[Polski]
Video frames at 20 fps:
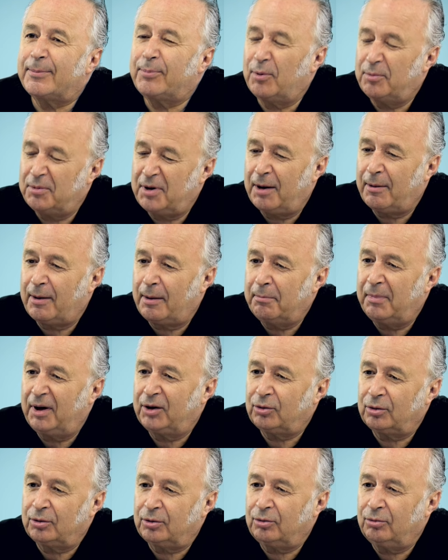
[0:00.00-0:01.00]
zapomniała
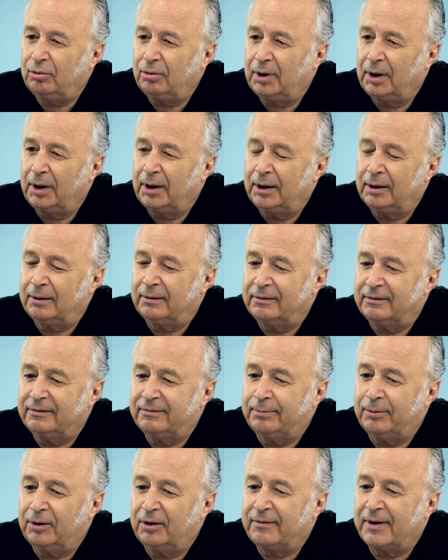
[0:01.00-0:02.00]
metod, które
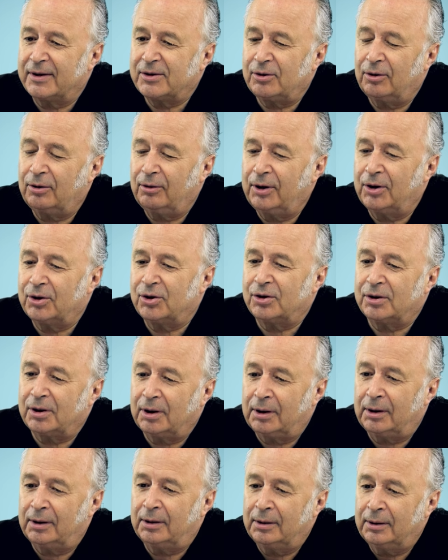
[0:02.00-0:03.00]
wprowadzono
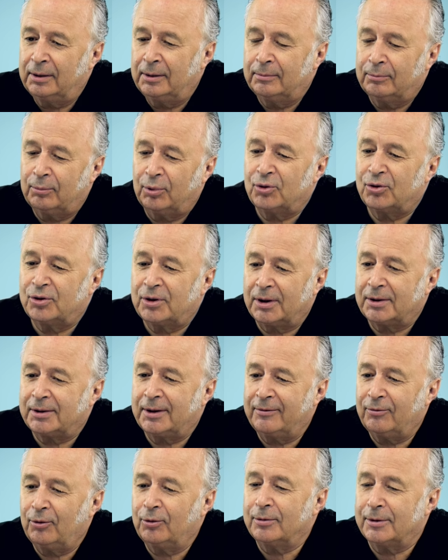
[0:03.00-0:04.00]
jeszcze podczas
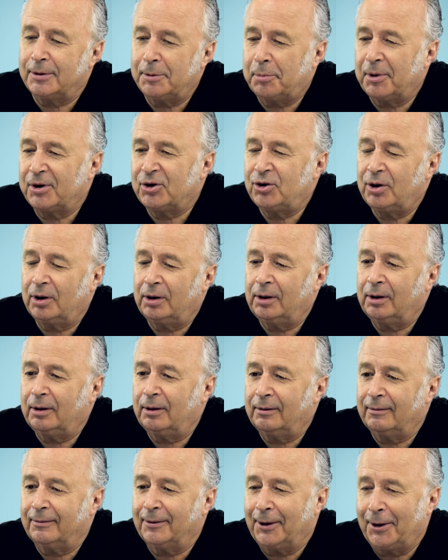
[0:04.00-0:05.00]
rewolucji
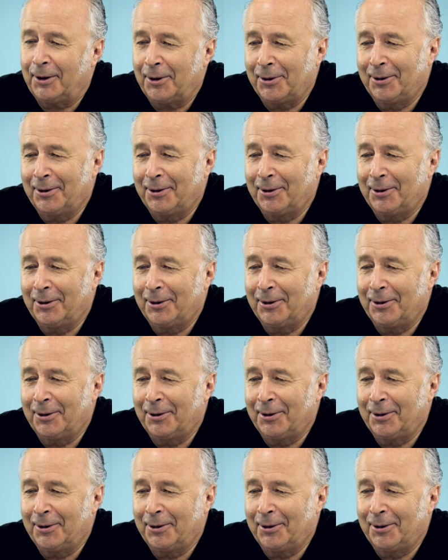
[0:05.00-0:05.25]
październikowej.